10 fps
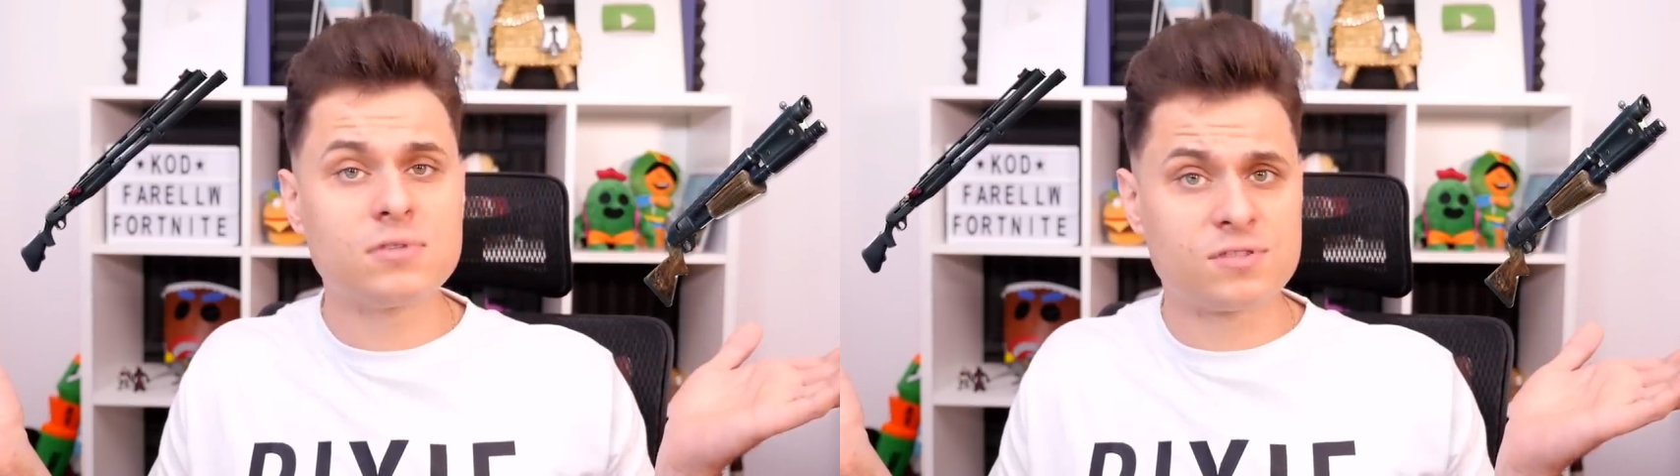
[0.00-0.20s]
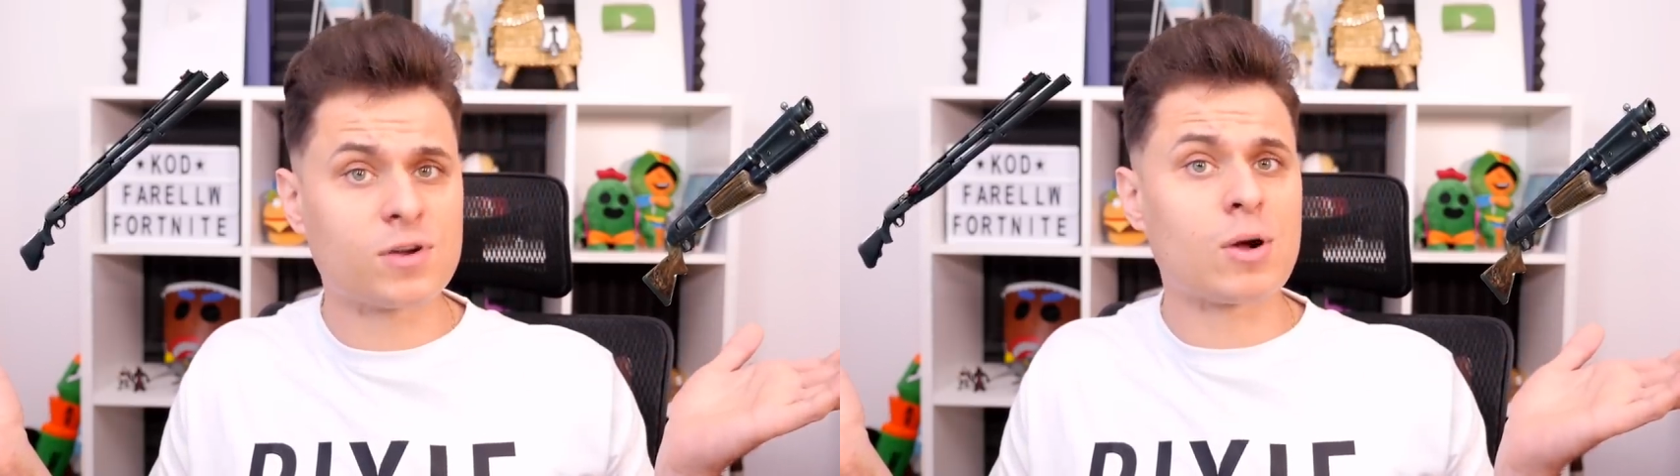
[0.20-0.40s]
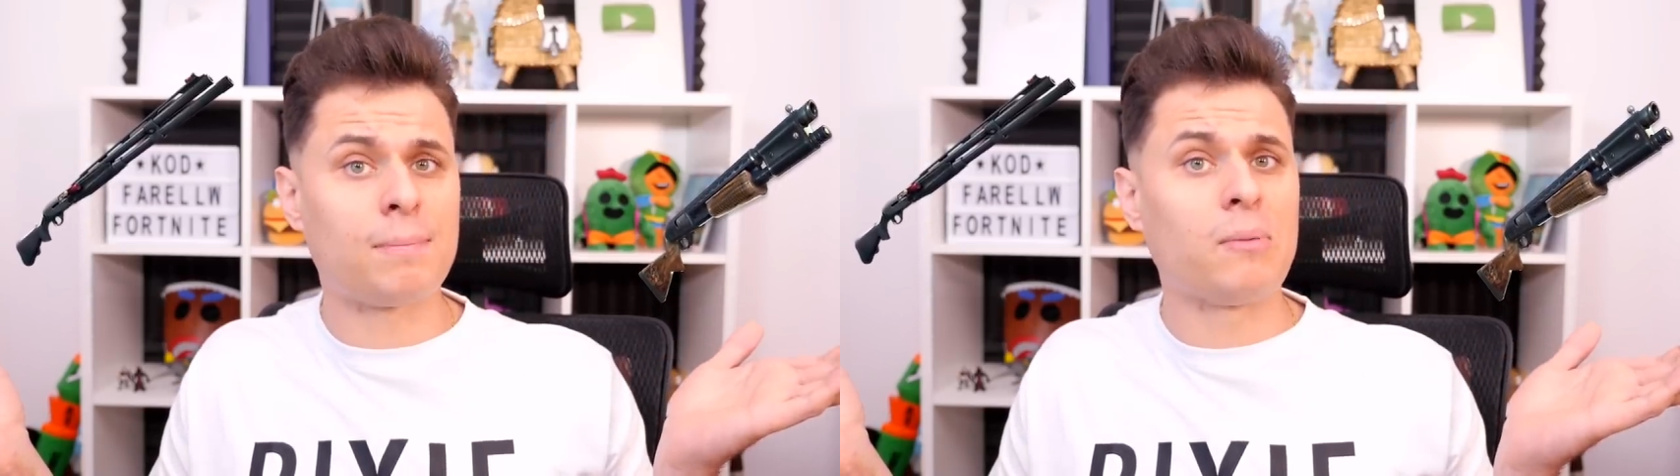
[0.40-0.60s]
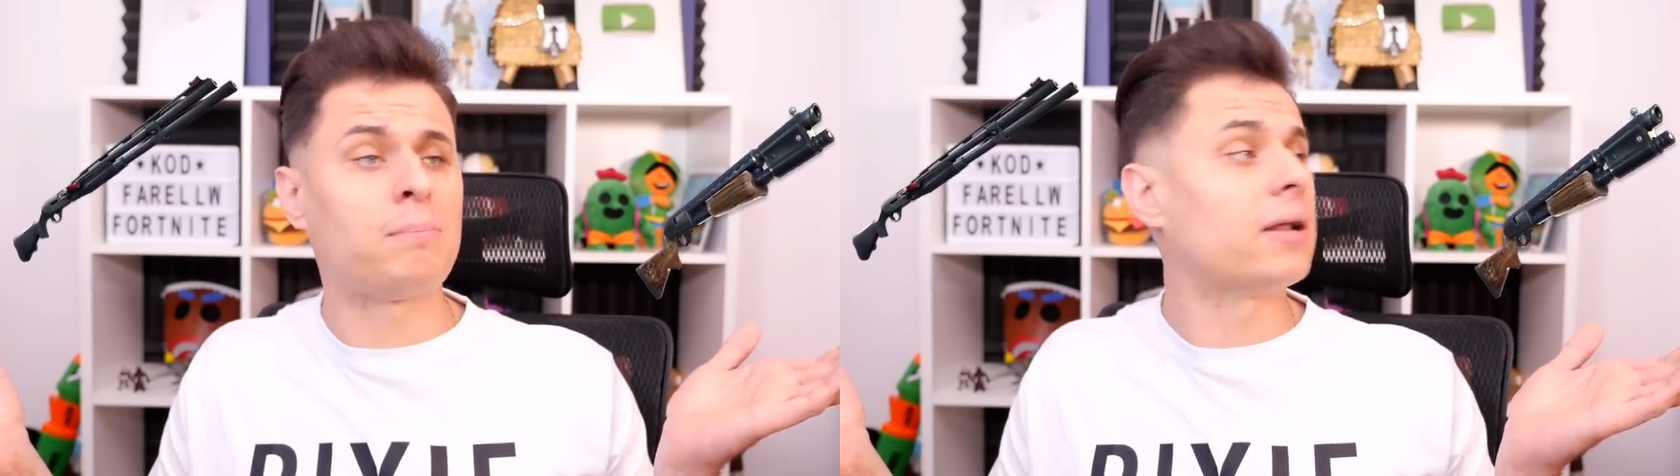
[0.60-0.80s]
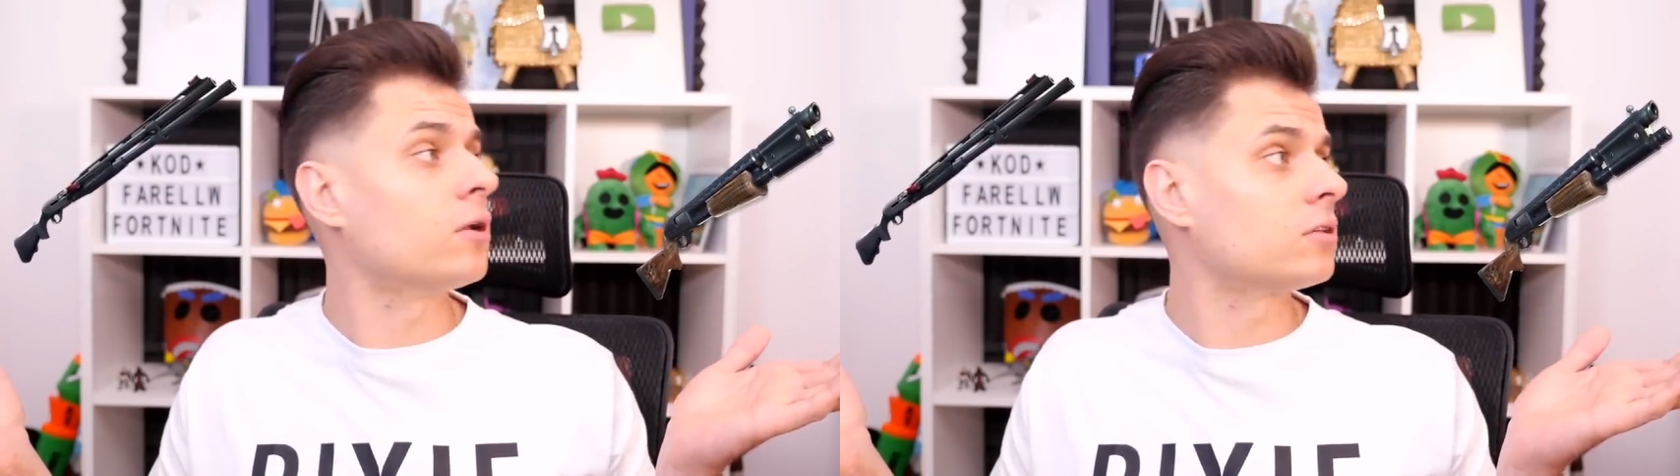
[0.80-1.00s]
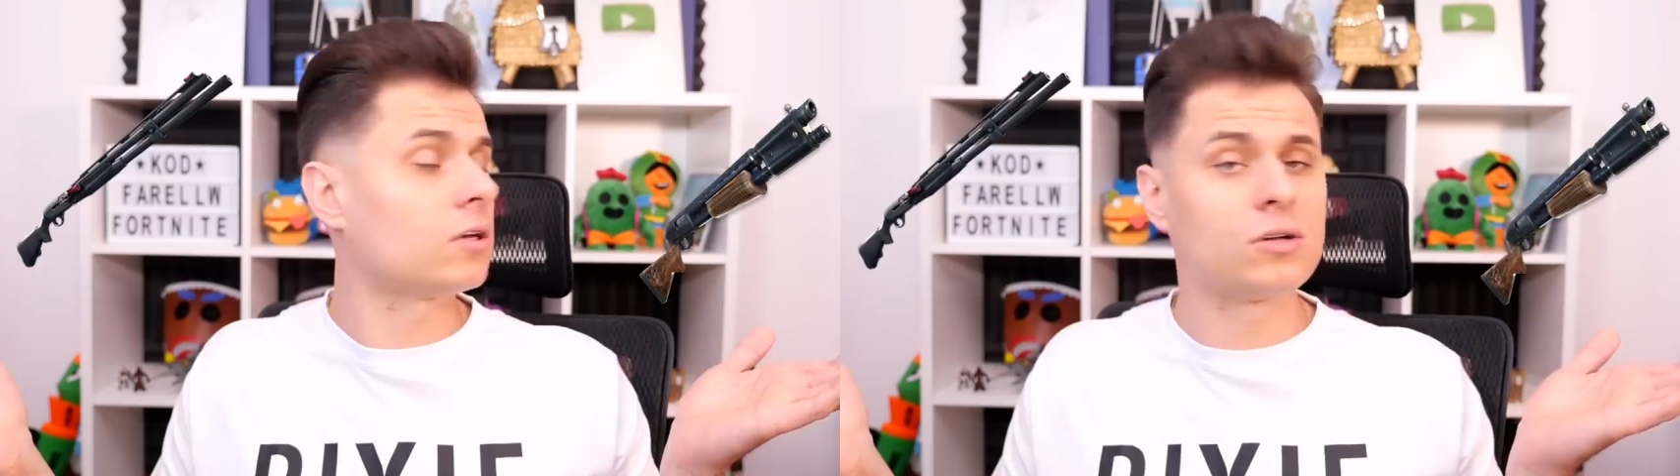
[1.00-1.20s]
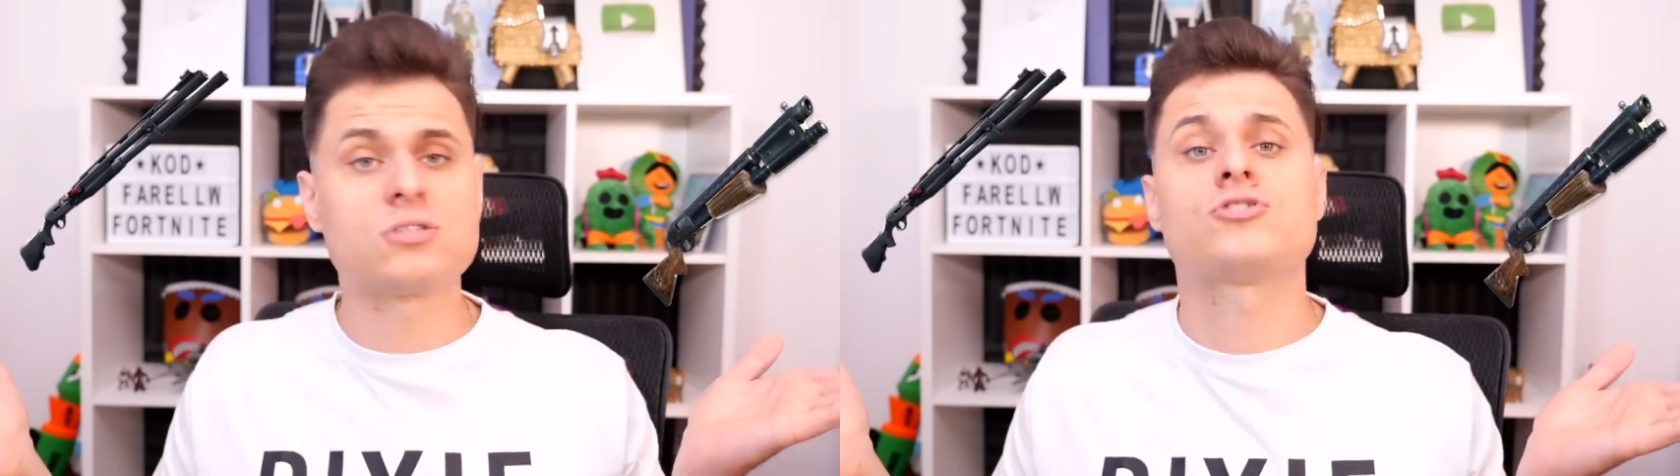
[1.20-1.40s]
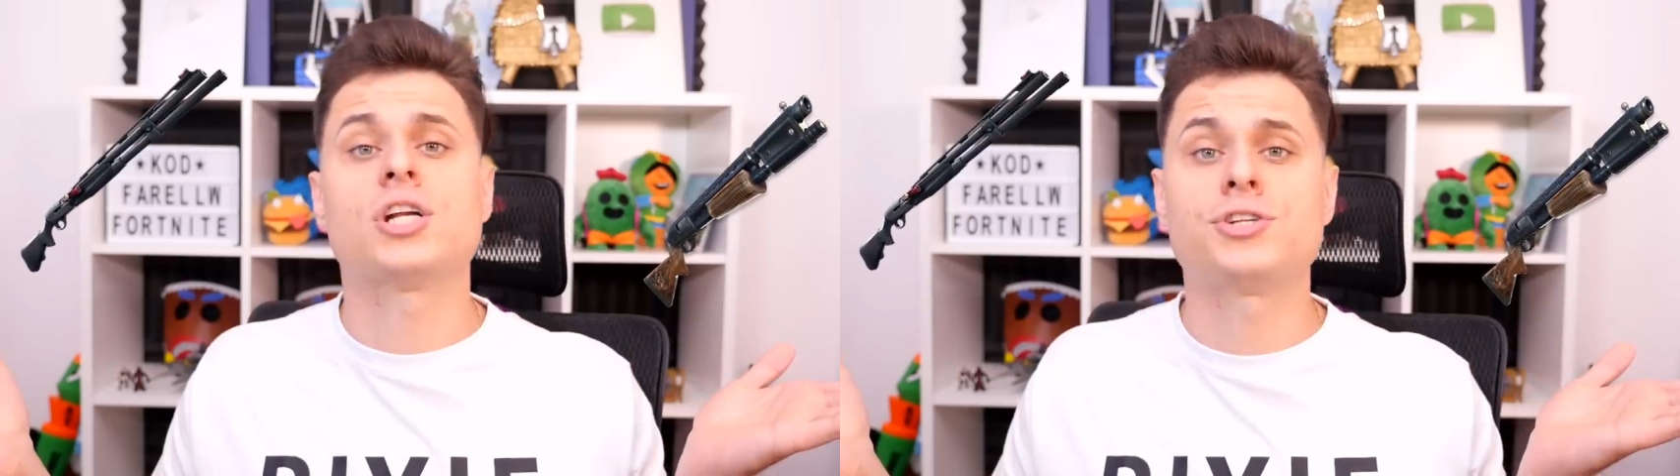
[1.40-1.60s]
zwykła pompa, no to
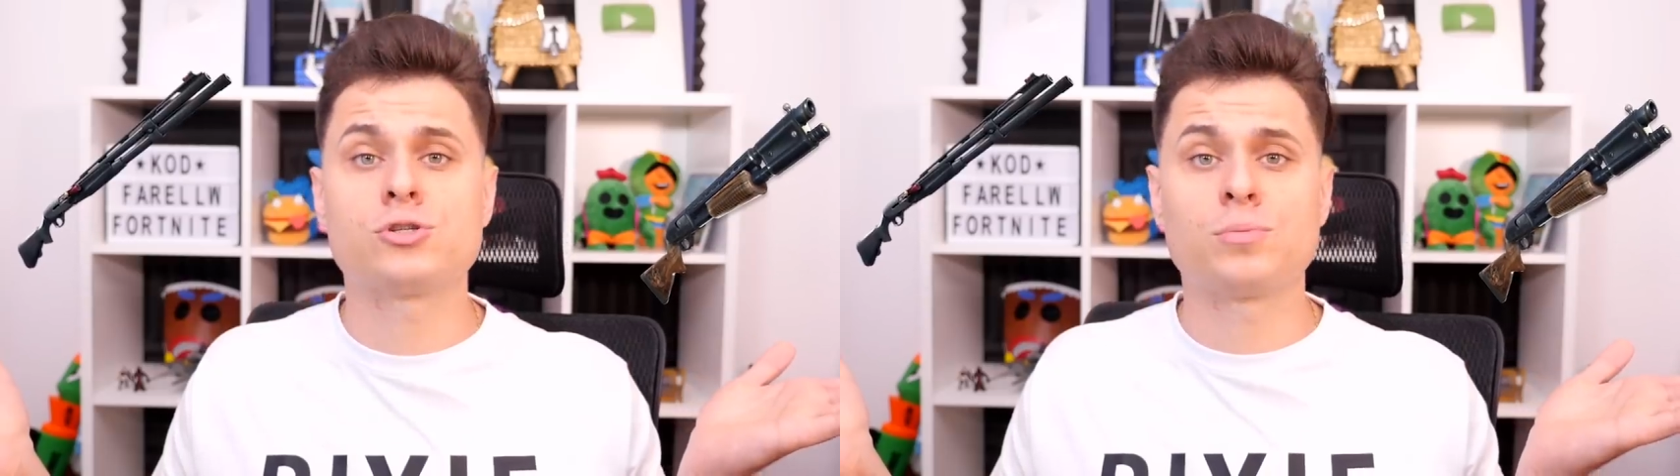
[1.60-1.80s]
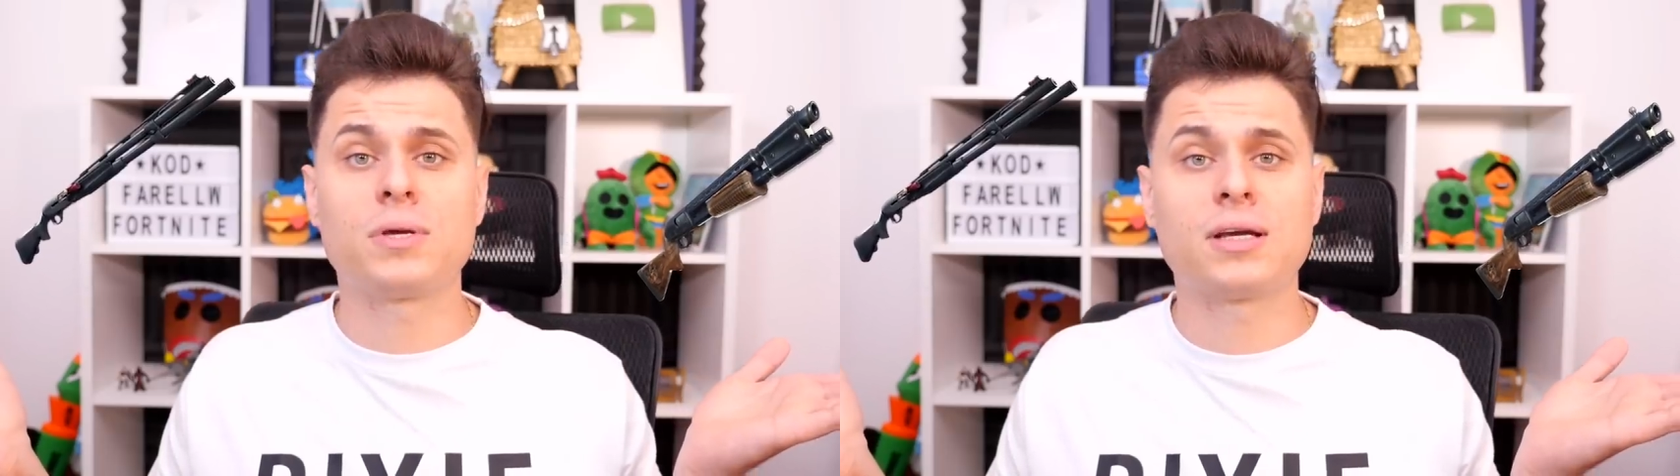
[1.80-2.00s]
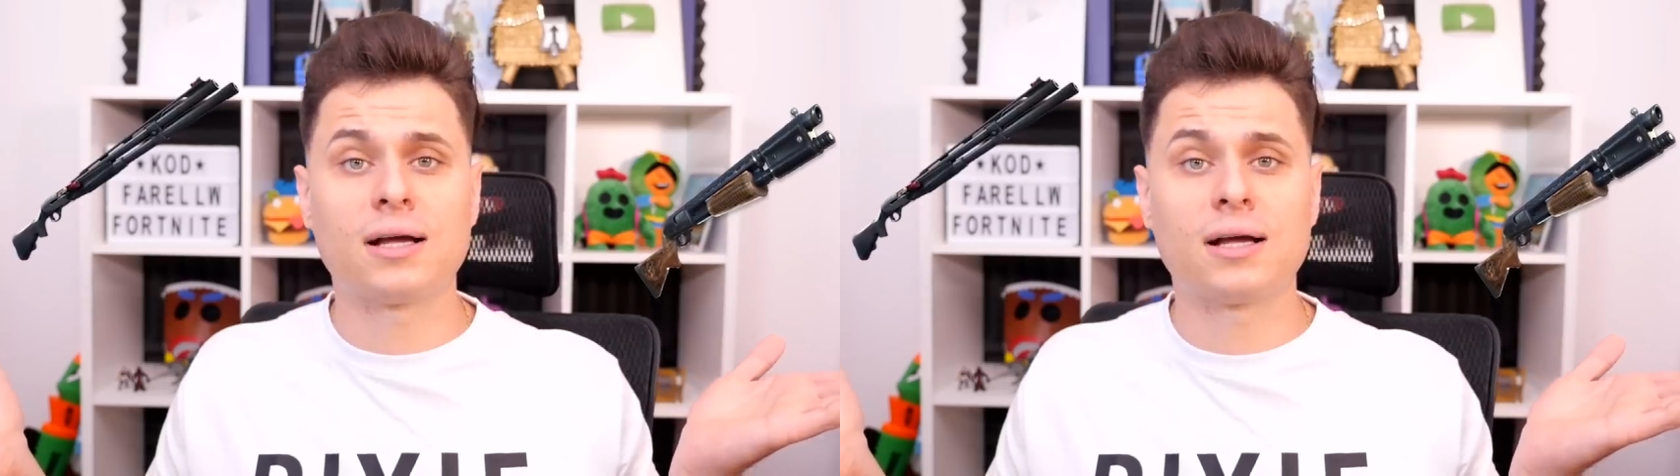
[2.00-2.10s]
strzelcie supika.